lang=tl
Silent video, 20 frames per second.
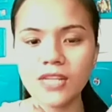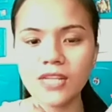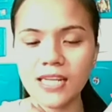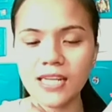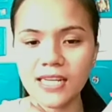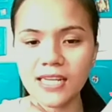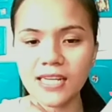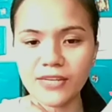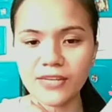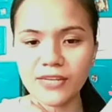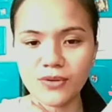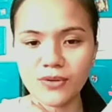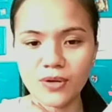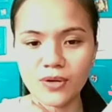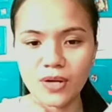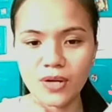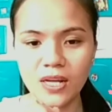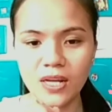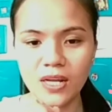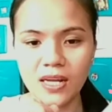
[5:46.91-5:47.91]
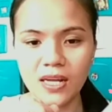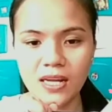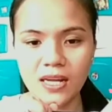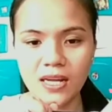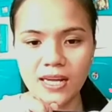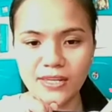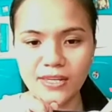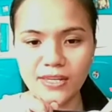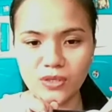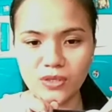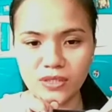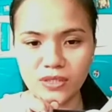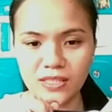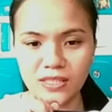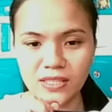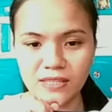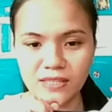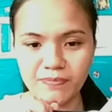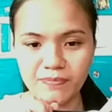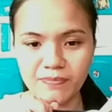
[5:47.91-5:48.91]
talaga yung ano,
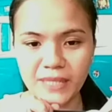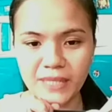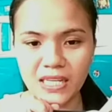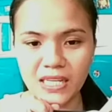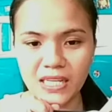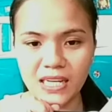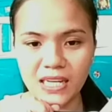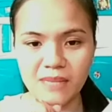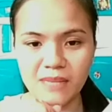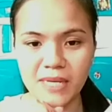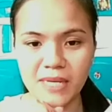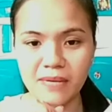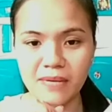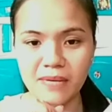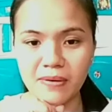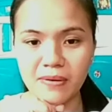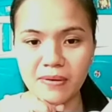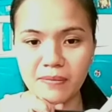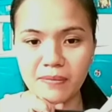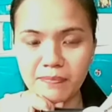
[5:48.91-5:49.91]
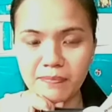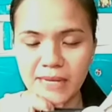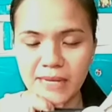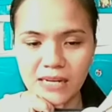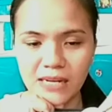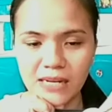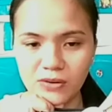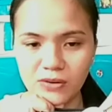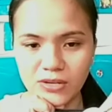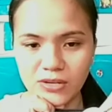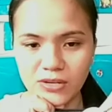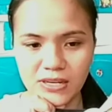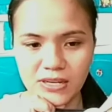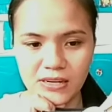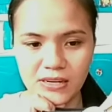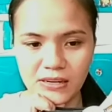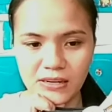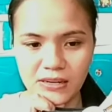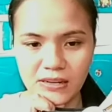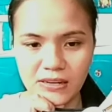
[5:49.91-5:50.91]
pinakalaman ng bag ko na
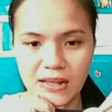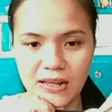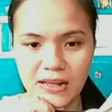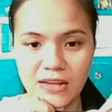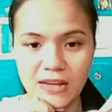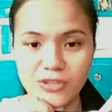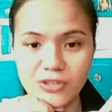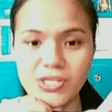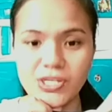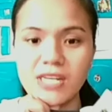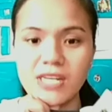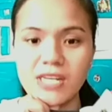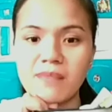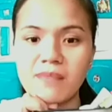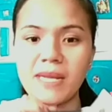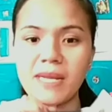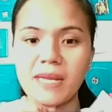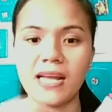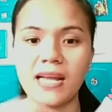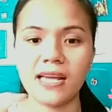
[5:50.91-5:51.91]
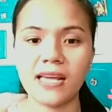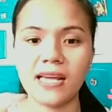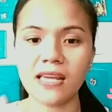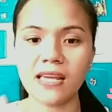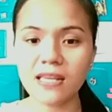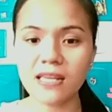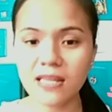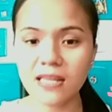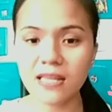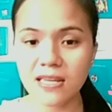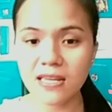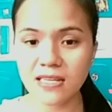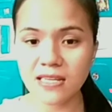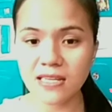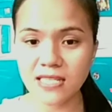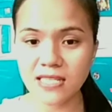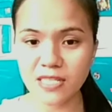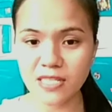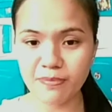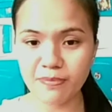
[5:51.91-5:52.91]
nag uh, ano siya ng malaking
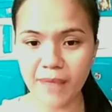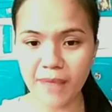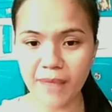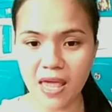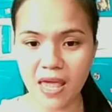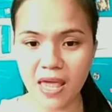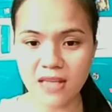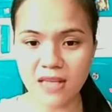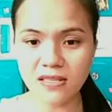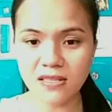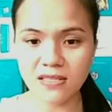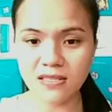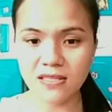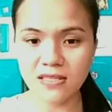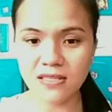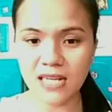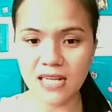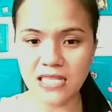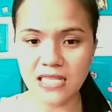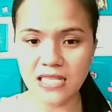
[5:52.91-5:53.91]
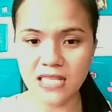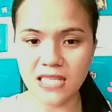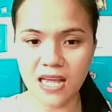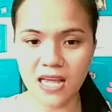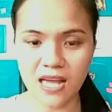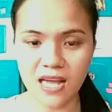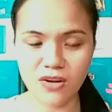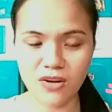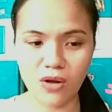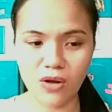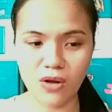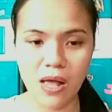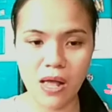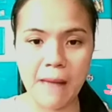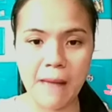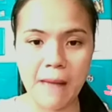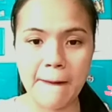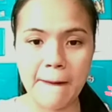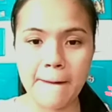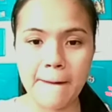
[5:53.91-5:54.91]
space kasi ano
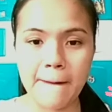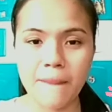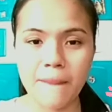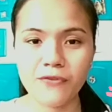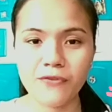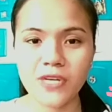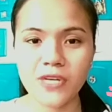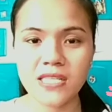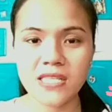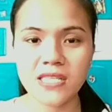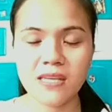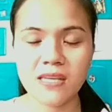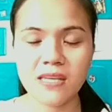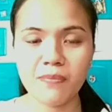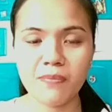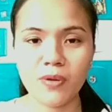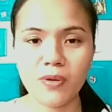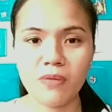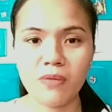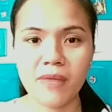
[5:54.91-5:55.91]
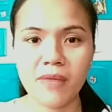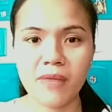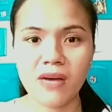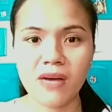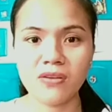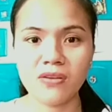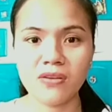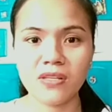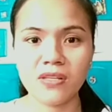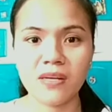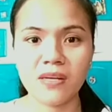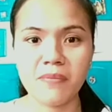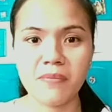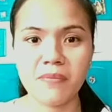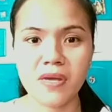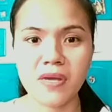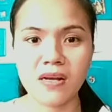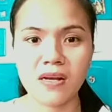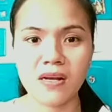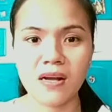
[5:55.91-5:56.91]
for example, meron
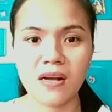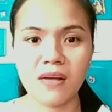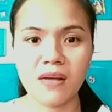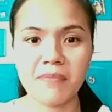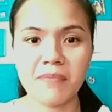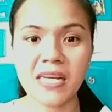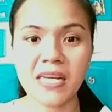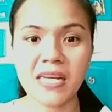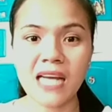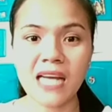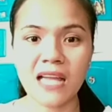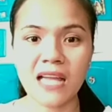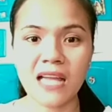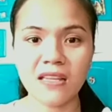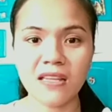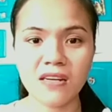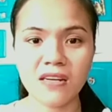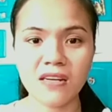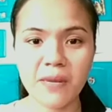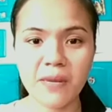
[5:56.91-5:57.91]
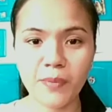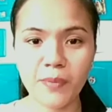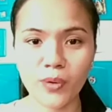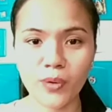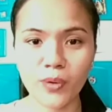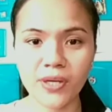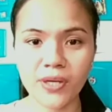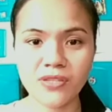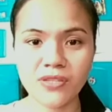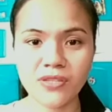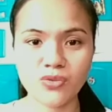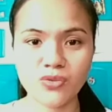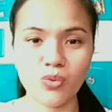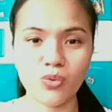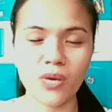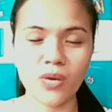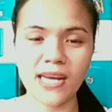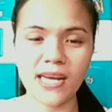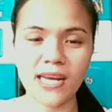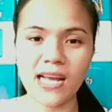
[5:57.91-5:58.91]
kaming uh, bigla na report
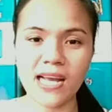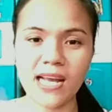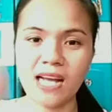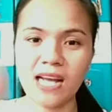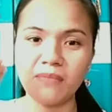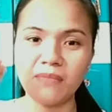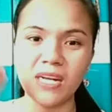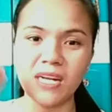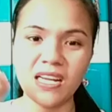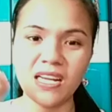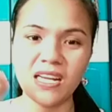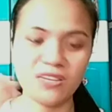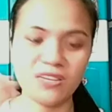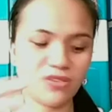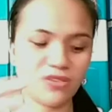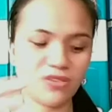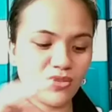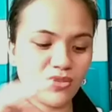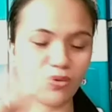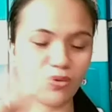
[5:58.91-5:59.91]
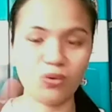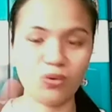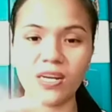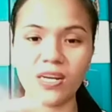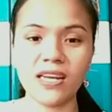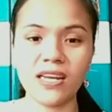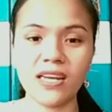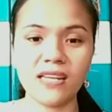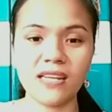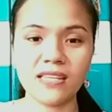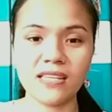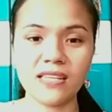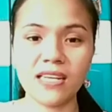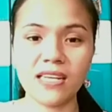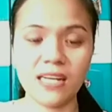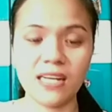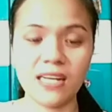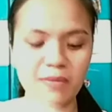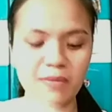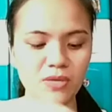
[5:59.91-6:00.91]
so kailangan mag-ayos so kail
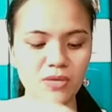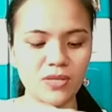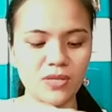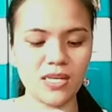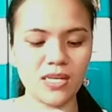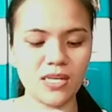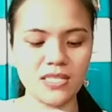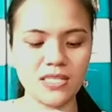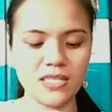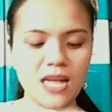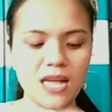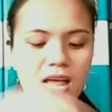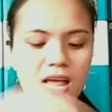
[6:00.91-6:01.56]
ginagamit ko talaga siya.